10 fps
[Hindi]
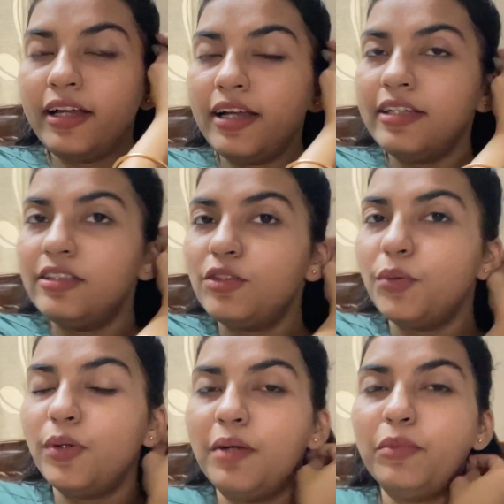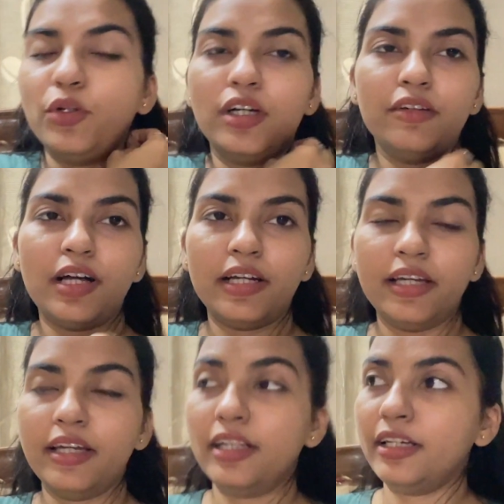गाइस तो हम लोग घर आ गए
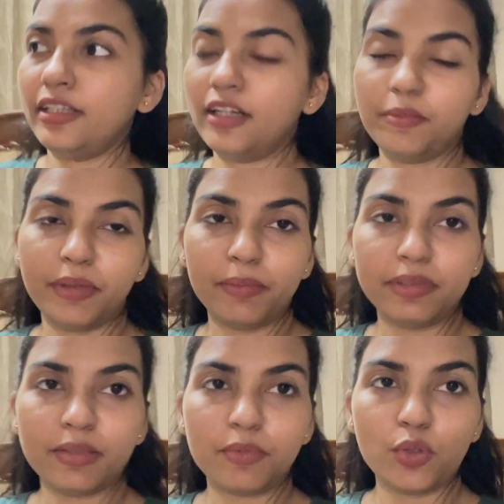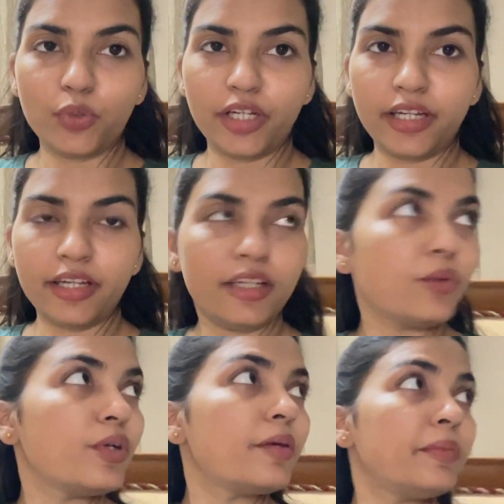हैं लेकिन घर पे अभी सब सो रहे हैं
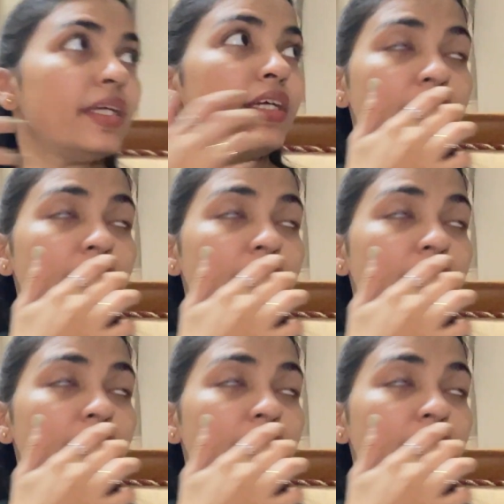क्योंकि अभी